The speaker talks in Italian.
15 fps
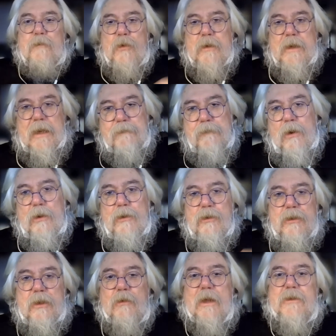o più carbonio
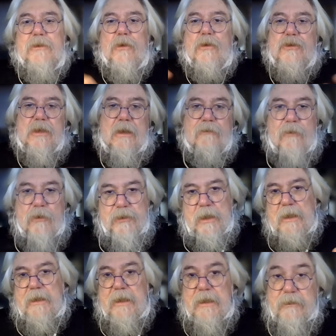di quanto non ce ne fosse
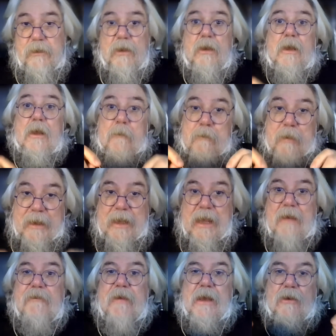all'inizio perché
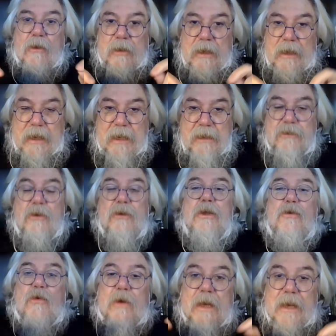avvengono delle reazioni
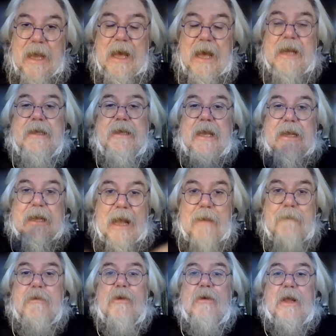nucleari che
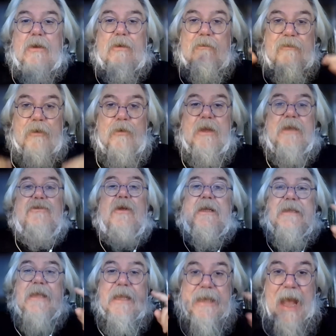cambiano la configurazione
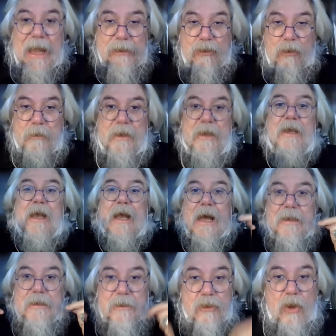degli atomi,
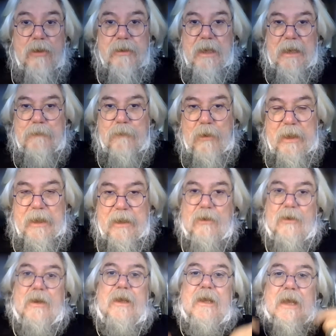non delle
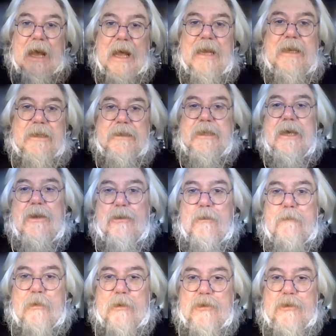molecole, all'interno di